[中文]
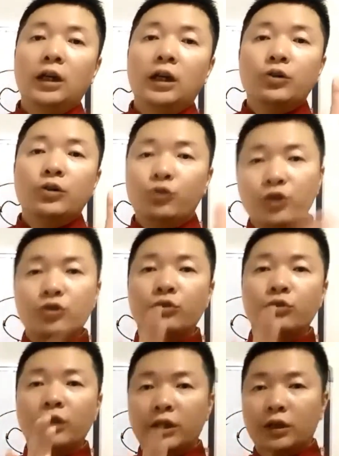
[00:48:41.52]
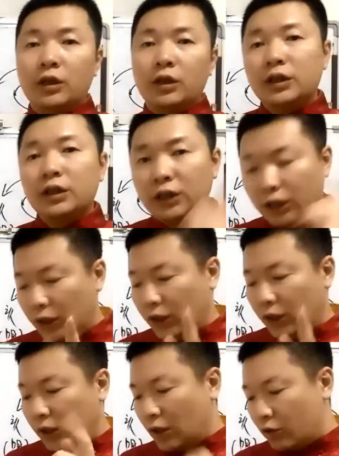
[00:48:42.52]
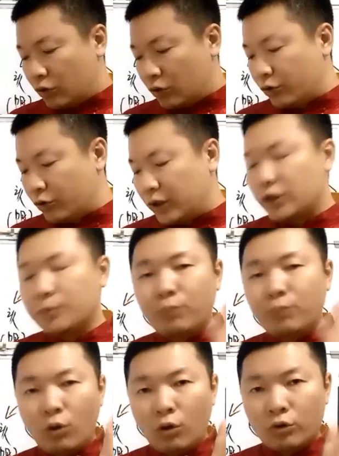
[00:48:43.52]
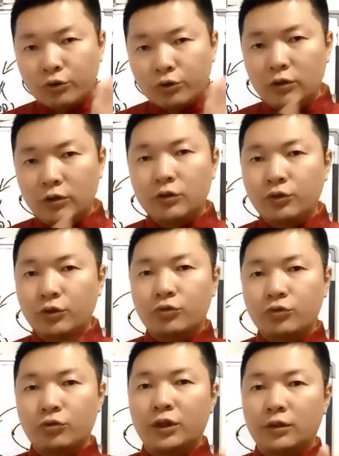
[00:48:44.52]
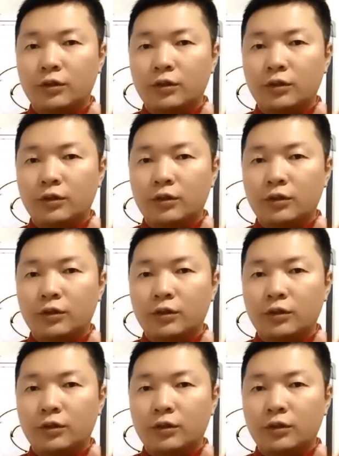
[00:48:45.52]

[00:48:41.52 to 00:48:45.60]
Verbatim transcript: 去水，第一要首选的是破菌去水，